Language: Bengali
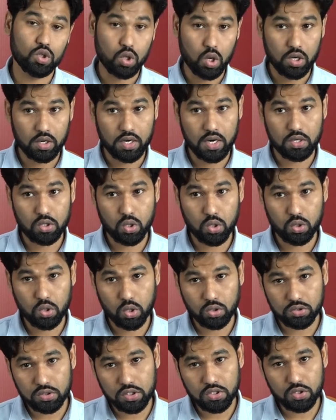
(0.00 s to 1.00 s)
সরকার সহ
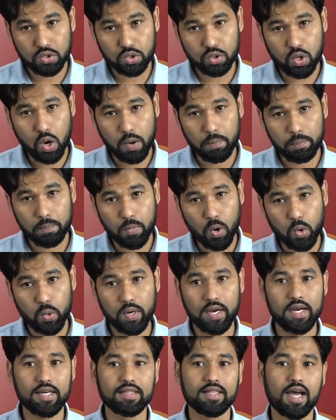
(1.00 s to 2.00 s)
সংশ্লিষ্ট সব
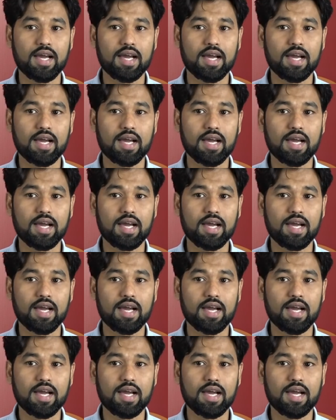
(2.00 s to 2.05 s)
পক্ষের